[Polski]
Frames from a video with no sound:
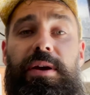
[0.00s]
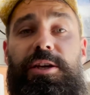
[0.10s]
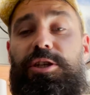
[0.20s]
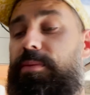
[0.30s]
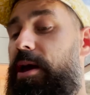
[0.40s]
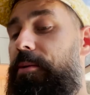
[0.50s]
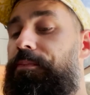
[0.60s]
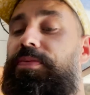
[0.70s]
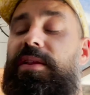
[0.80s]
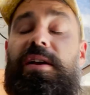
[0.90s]
ja sobie
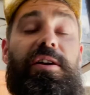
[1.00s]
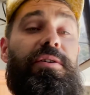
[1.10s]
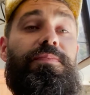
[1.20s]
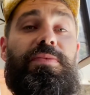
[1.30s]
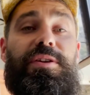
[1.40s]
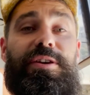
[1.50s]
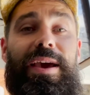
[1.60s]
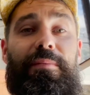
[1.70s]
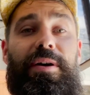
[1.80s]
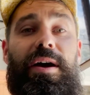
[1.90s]

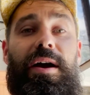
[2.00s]
jem e,